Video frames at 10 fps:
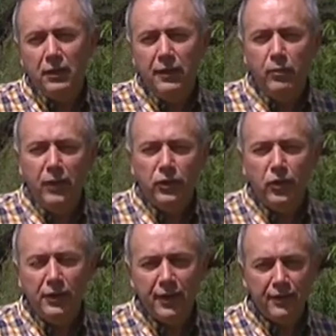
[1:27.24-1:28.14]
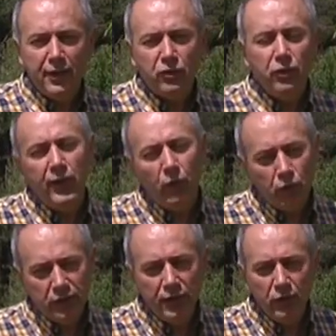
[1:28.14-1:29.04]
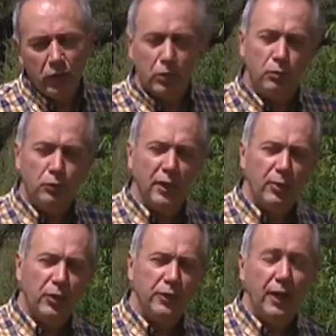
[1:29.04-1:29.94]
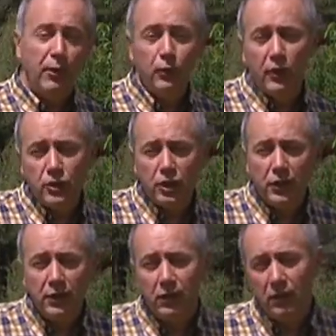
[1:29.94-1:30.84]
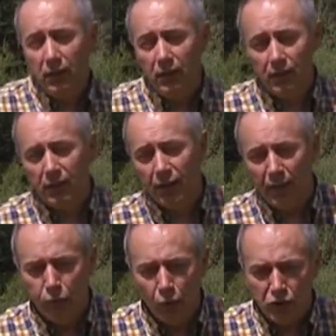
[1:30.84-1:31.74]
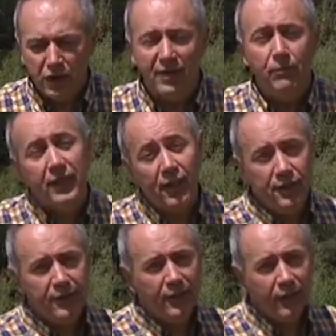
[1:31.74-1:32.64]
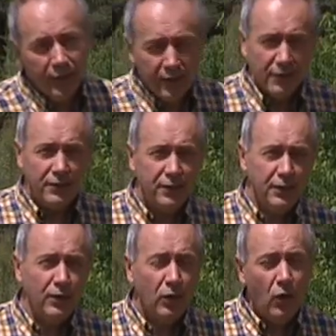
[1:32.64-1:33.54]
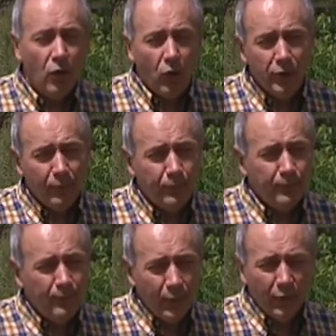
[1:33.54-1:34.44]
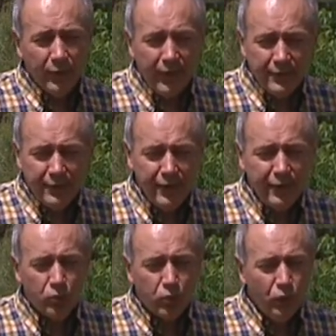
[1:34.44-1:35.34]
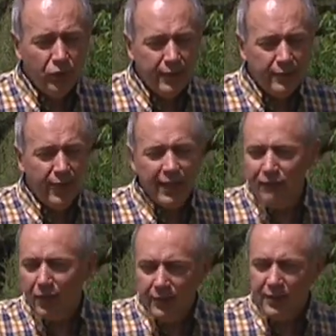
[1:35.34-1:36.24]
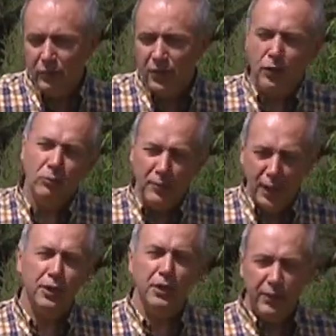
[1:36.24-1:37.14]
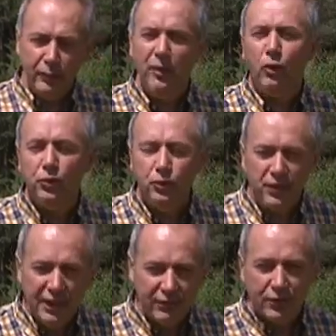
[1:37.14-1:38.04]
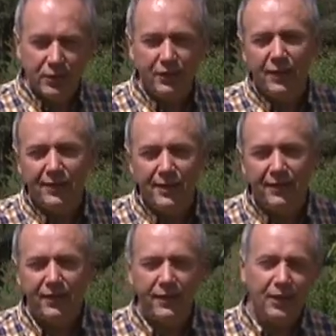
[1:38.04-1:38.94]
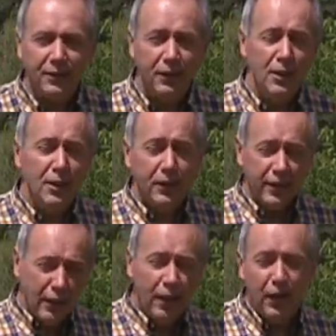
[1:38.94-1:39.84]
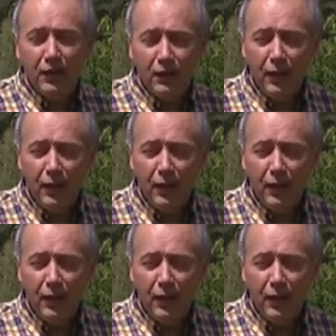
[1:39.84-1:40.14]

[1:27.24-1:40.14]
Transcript: les blés ont été sélectionnés aussi donc, pour répondre à la boulangerie, quand la boulangerie s'est mécanisée. C'est-à-dire, on a, on a essayé de trouver dans les variétés de blé, donc, maintenant qui étaient bien productives, donc dans les années 50, quand la,